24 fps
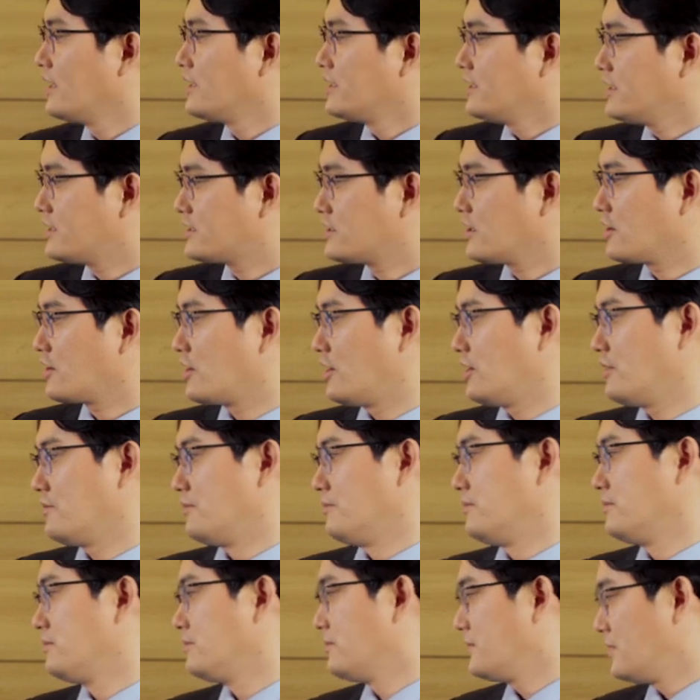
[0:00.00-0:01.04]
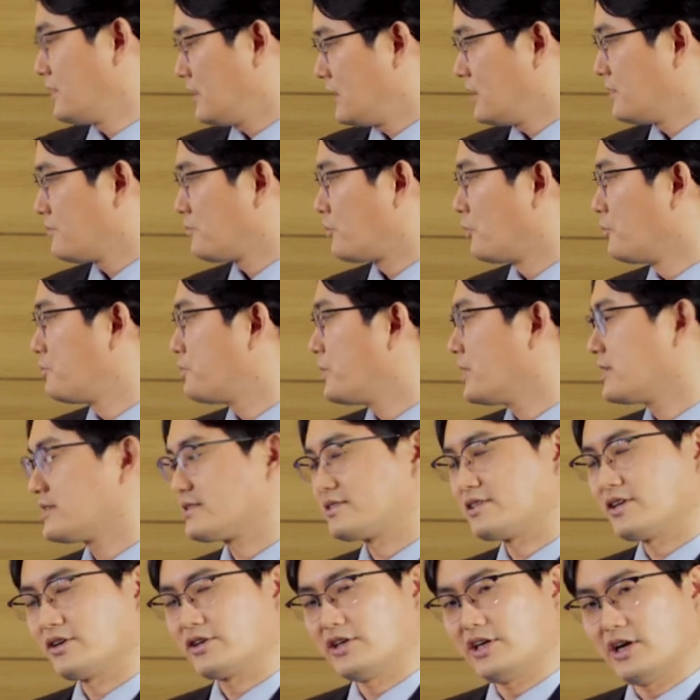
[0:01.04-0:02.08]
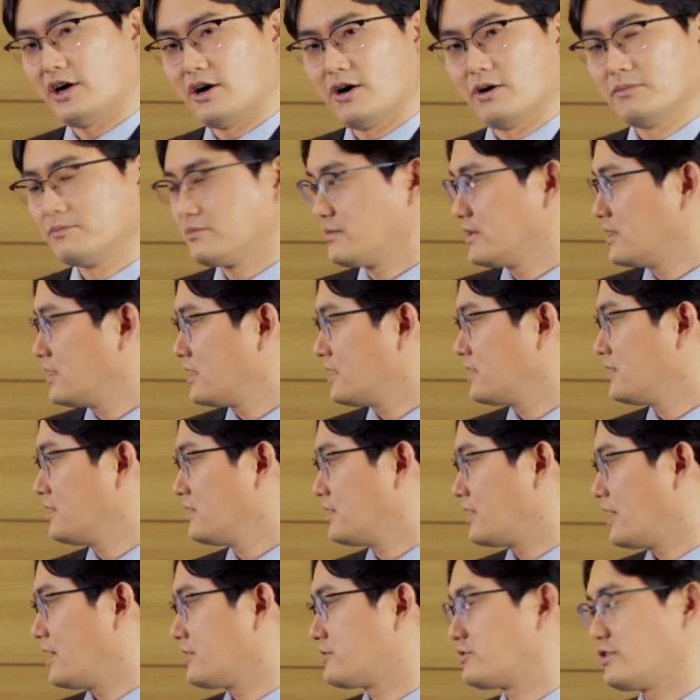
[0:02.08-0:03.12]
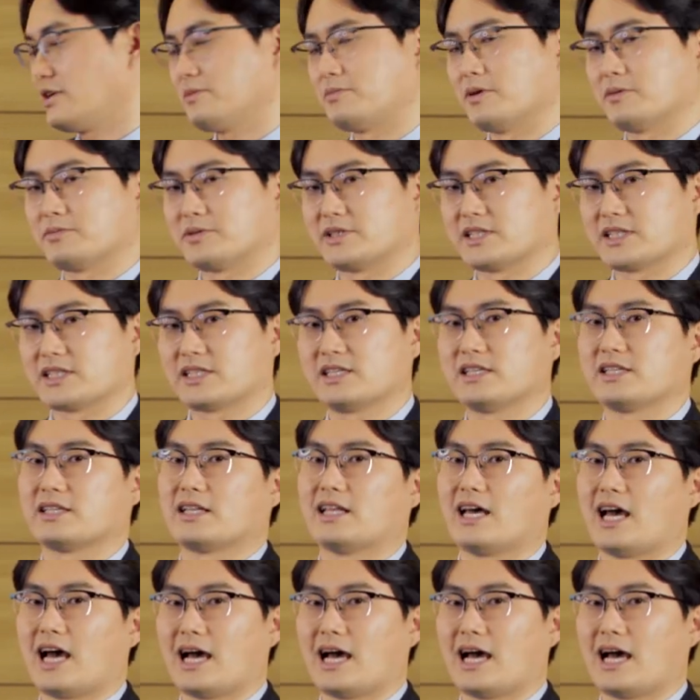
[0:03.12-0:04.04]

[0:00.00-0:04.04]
이처럼 보편성이 없는 대수의 법칙은